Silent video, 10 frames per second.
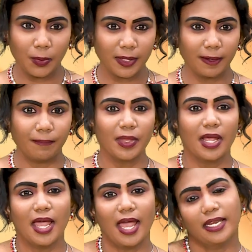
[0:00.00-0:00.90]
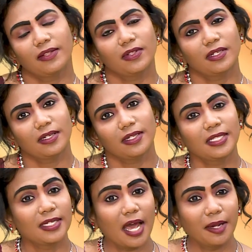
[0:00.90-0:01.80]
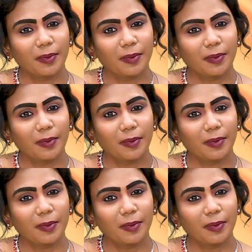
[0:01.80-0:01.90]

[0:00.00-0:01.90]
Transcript: ஓகே அண்ட் இது வந்து இது யார்